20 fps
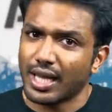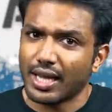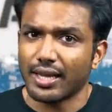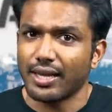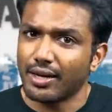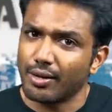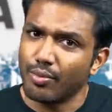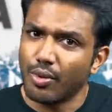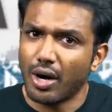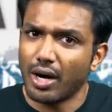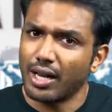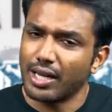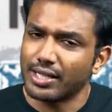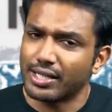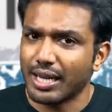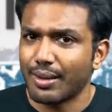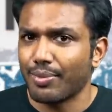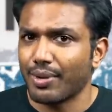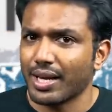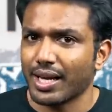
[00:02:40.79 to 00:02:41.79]
తగ్గారు బాడీలో
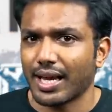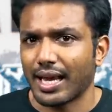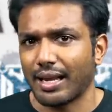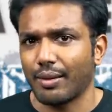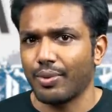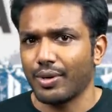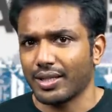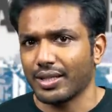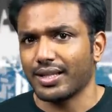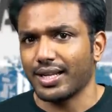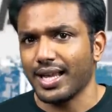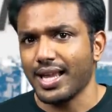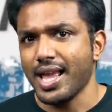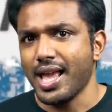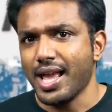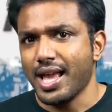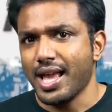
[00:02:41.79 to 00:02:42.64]
షేప్ అనేవి కనపడుతున్నాయి